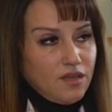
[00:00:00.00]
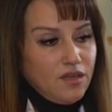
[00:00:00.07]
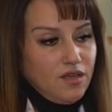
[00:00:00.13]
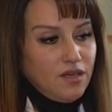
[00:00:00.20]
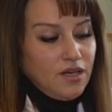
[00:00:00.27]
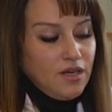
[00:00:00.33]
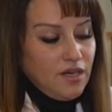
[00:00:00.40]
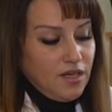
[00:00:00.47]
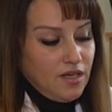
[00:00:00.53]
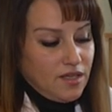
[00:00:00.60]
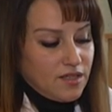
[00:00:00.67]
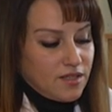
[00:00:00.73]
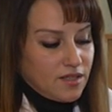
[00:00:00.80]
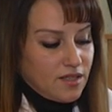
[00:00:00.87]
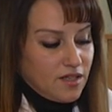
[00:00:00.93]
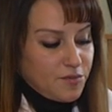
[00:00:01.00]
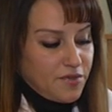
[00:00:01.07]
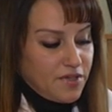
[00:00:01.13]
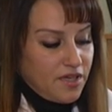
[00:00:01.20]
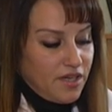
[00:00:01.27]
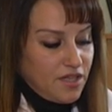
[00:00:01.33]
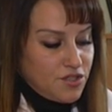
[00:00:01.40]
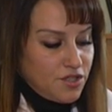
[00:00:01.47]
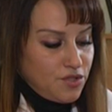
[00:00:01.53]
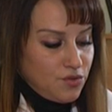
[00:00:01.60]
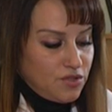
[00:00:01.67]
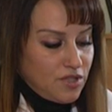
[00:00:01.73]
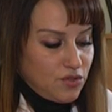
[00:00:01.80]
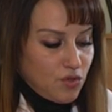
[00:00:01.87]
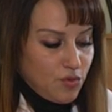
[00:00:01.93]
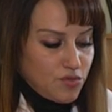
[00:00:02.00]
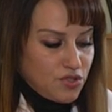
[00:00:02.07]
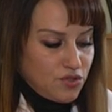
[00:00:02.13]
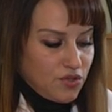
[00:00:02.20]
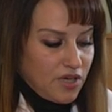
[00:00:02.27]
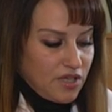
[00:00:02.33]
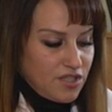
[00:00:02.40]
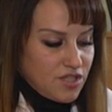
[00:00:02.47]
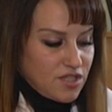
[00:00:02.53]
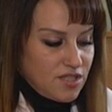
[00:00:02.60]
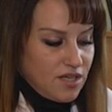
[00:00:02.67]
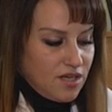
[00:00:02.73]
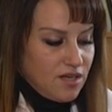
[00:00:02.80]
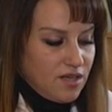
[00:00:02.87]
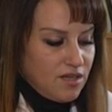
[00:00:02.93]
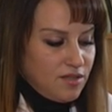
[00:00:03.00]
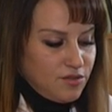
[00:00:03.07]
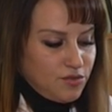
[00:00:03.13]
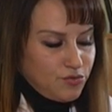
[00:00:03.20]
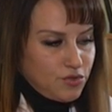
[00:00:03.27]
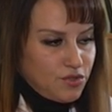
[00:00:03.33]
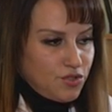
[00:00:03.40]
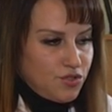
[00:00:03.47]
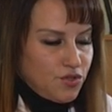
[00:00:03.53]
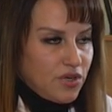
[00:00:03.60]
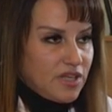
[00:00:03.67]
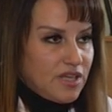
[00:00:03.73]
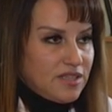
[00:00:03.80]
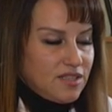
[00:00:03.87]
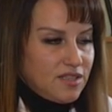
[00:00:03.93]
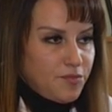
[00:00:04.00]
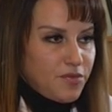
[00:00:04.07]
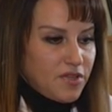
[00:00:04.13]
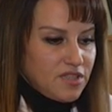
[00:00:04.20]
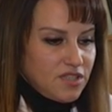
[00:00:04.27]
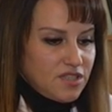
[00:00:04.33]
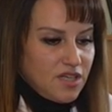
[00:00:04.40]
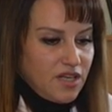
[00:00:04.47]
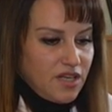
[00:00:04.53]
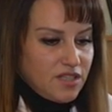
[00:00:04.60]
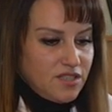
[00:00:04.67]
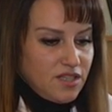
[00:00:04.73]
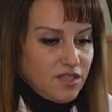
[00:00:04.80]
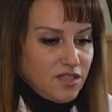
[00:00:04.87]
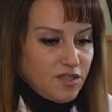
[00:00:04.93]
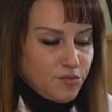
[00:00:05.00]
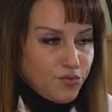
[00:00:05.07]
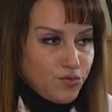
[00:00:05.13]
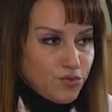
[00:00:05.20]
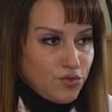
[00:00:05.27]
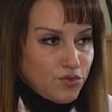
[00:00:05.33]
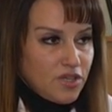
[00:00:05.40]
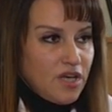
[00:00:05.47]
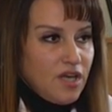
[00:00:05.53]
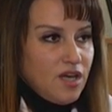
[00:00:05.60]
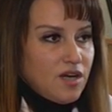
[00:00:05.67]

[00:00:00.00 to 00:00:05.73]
И э, как бы речь идет о том, что, конечно, ну вот еще какие-то дополнительные деньги будут,